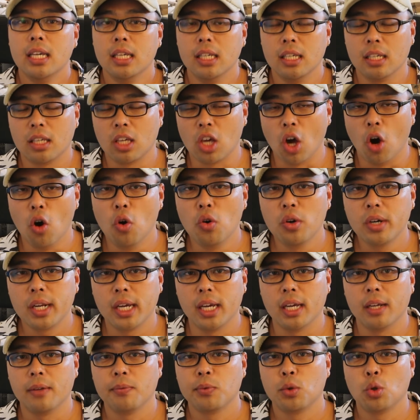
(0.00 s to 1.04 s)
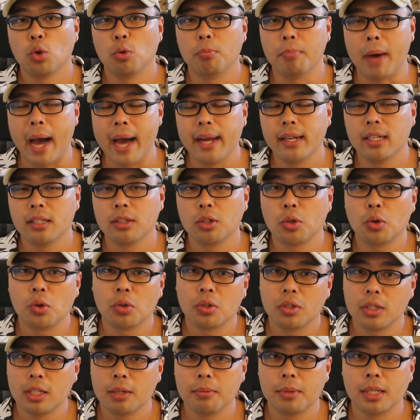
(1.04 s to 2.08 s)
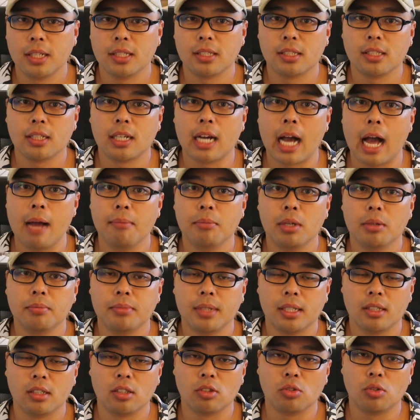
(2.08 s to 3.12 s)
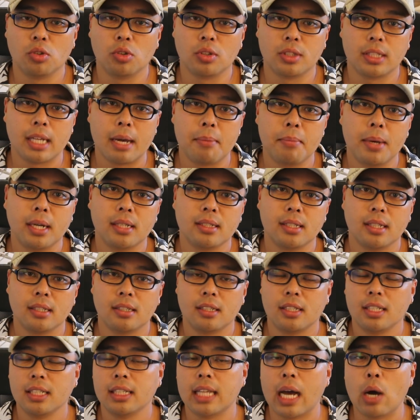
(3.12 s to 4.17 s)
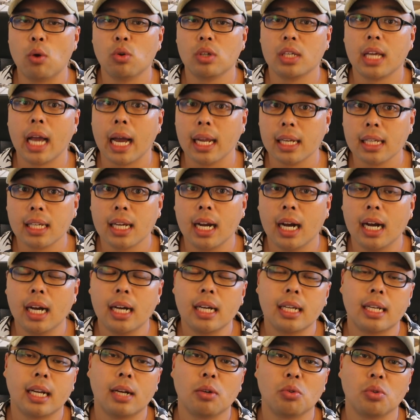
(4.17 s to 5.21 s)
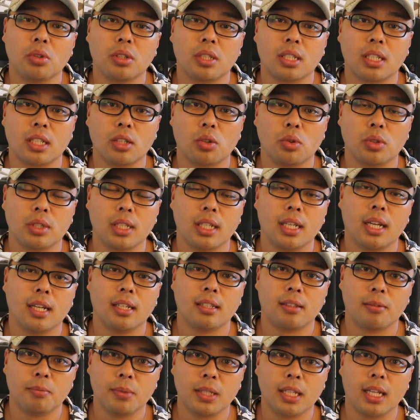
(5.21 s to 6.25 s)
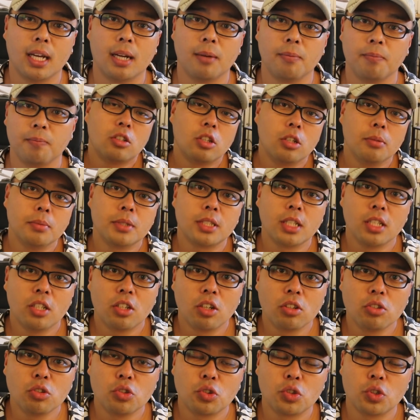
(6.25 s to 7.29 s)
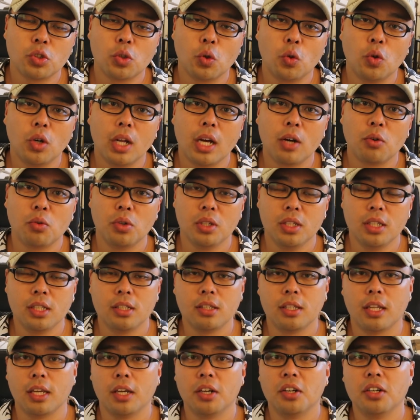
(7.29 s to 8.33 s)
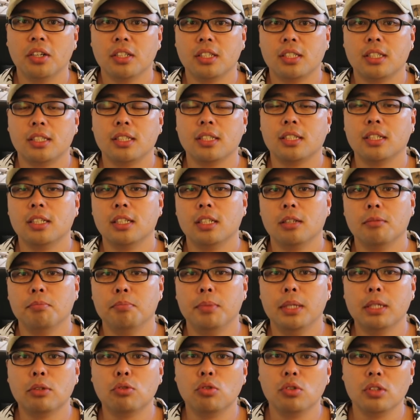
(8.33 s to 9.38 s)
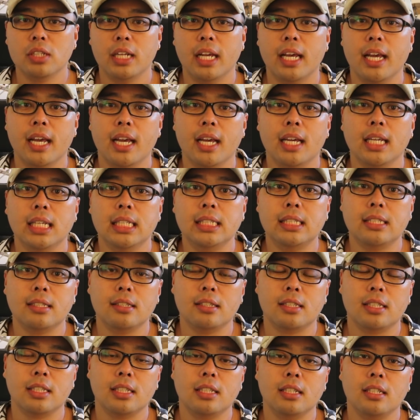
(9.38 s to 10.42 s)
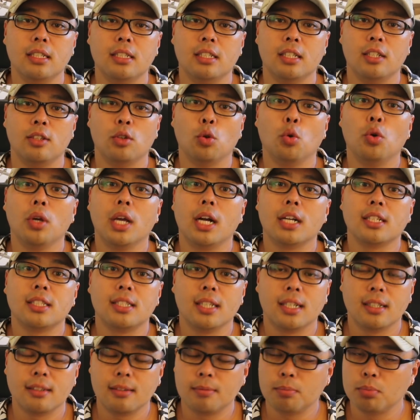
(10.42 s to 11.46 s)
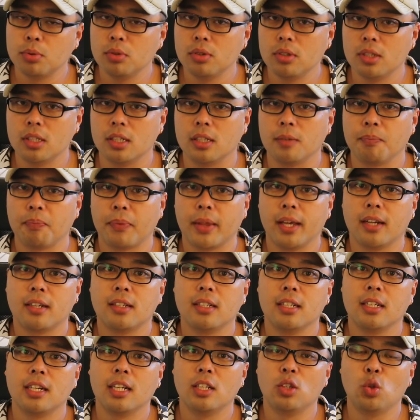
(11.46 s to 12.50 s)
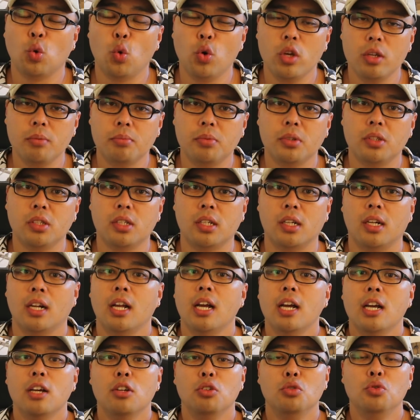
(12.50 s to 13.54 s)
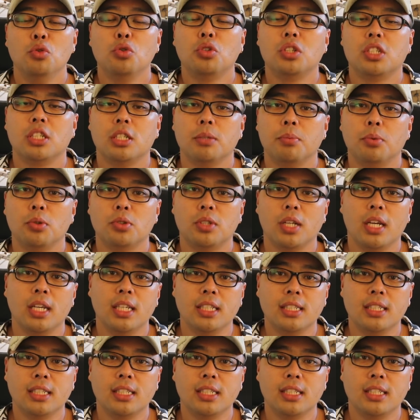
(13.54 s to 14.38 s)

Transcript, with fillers: 이 겨울에 또 많은 코로나 바이러스 감염자들 그리고 사망자들이 나오는 게 아닌가라고 그렇게 또 생각이 듭니다. 그러면서 이런 뉴스도 올라오고 있는데요. 지금 미국 내에 있으신 이제 노약자분들, 그러니까 노인분들, 65세